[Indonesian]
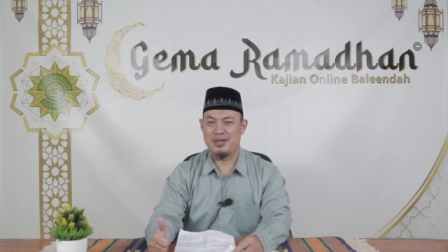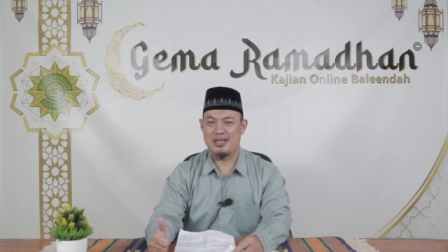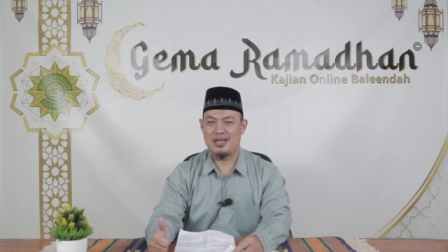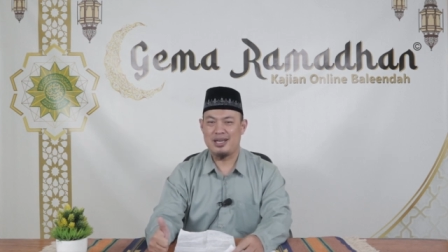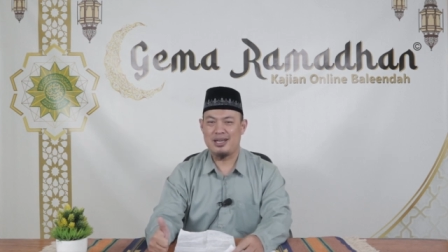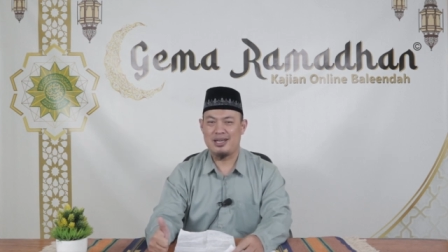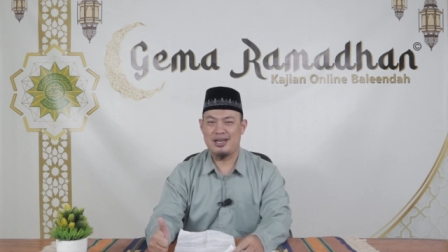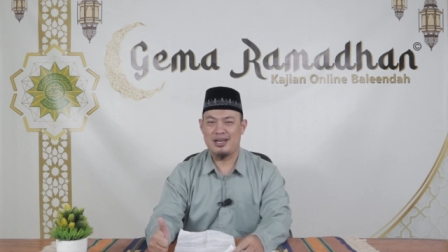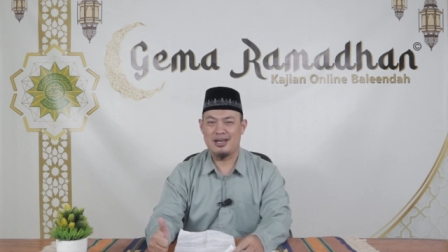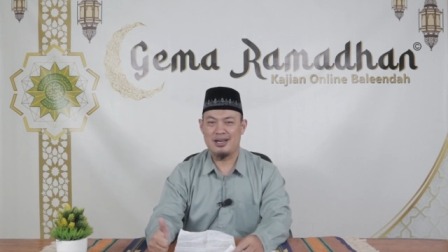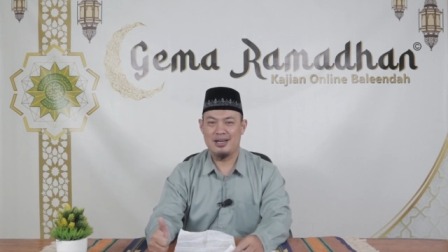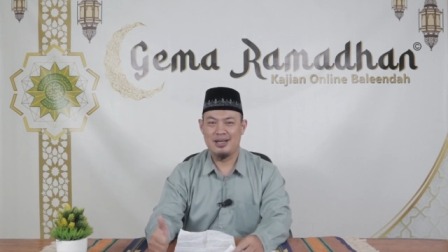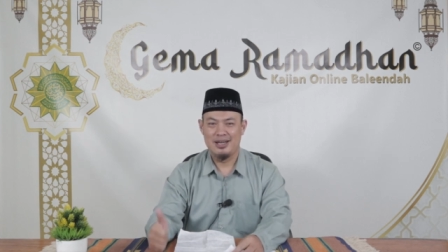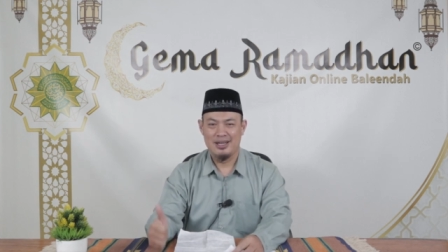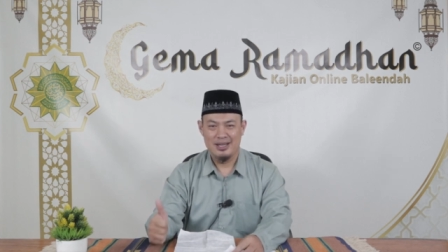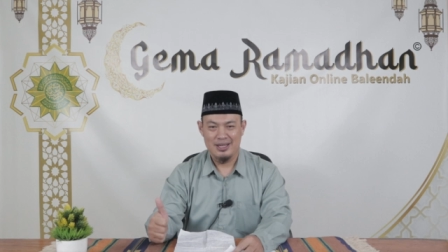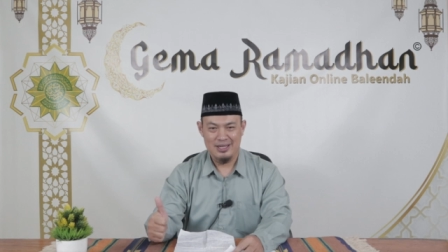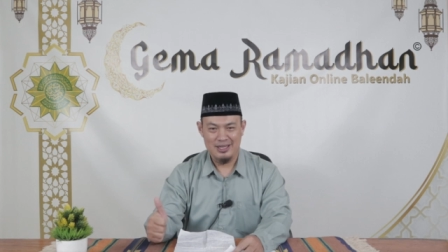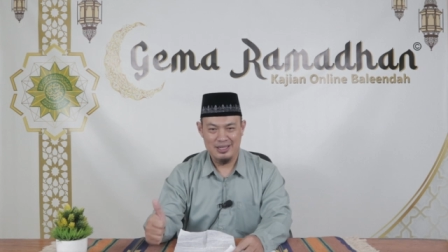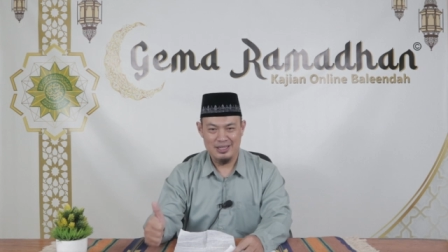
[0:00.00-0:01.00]
penyayang
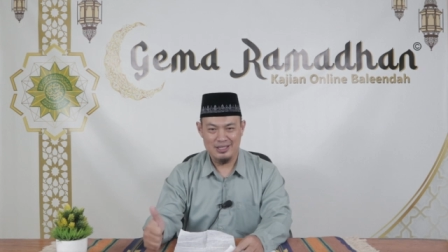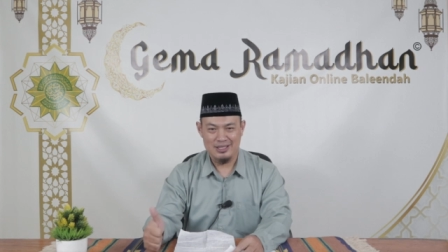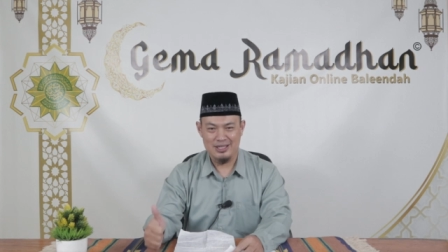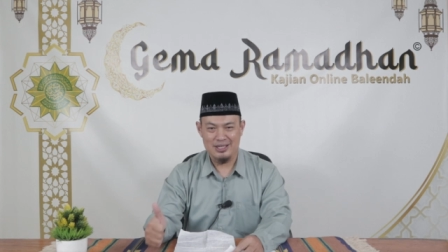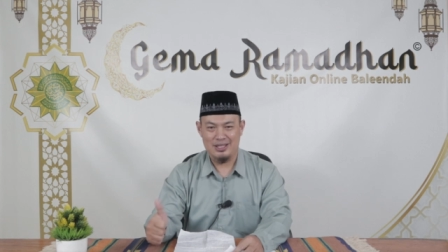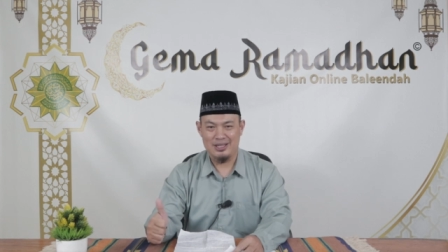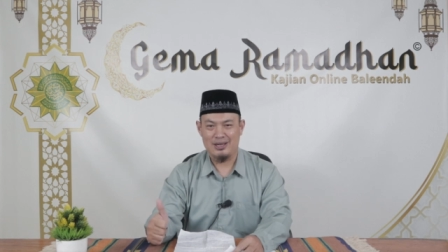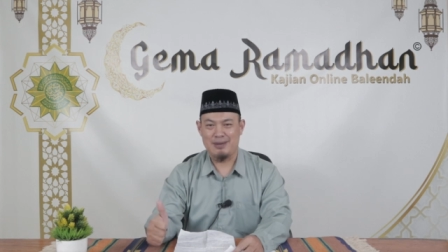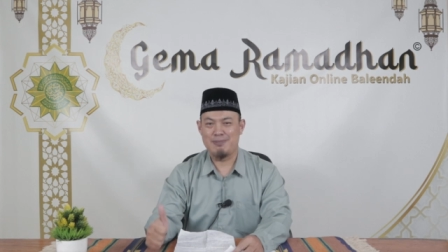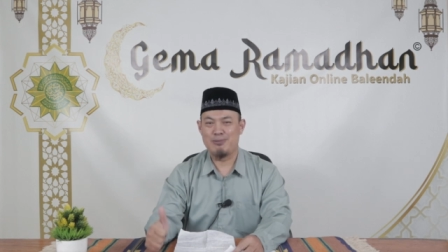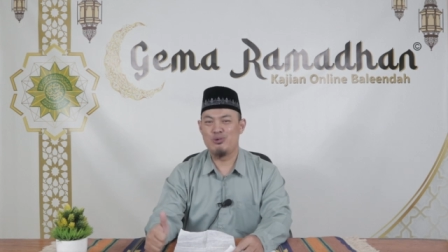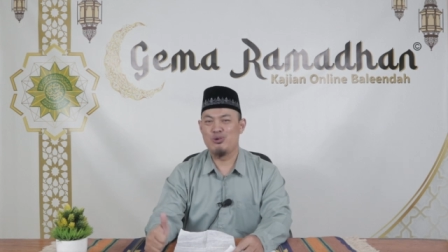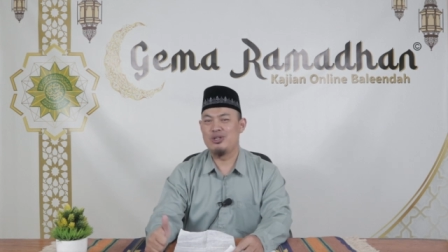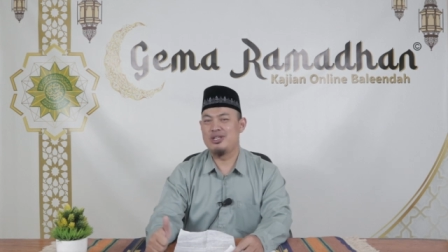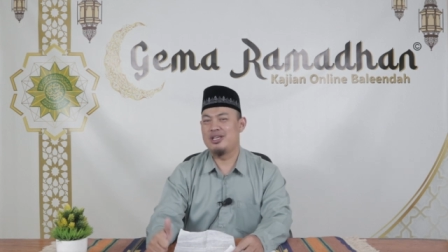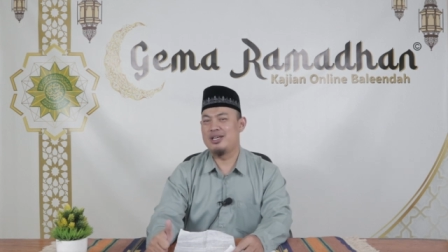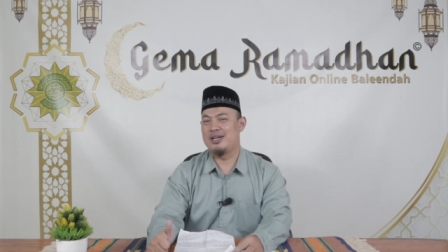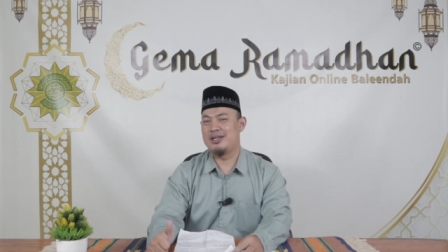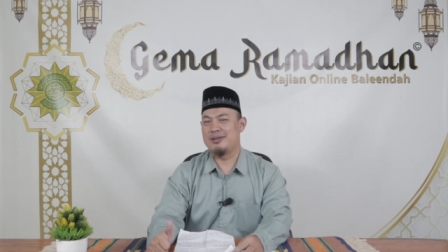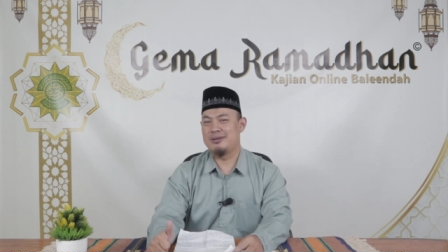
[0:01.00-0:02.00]
isinya
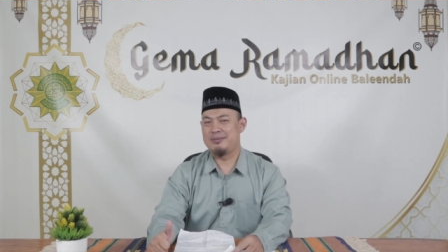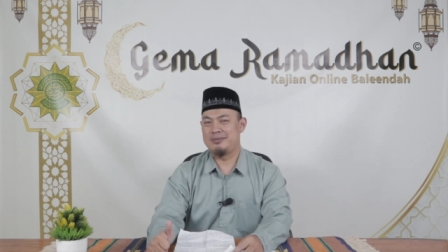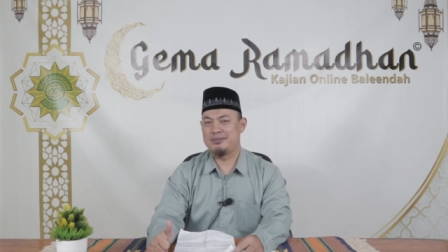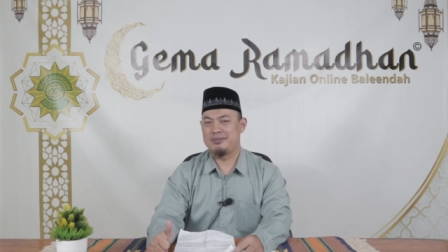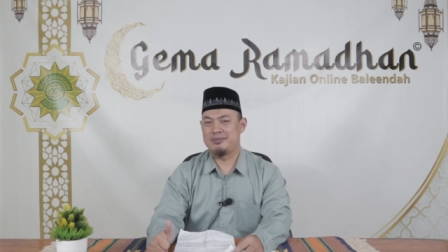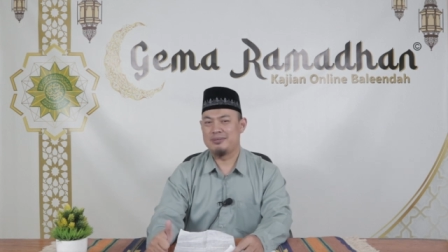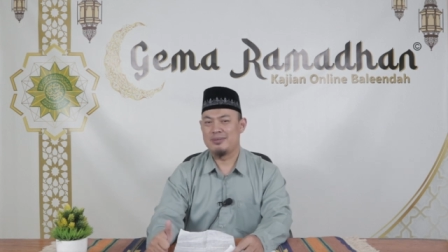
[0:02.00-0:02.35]
pujian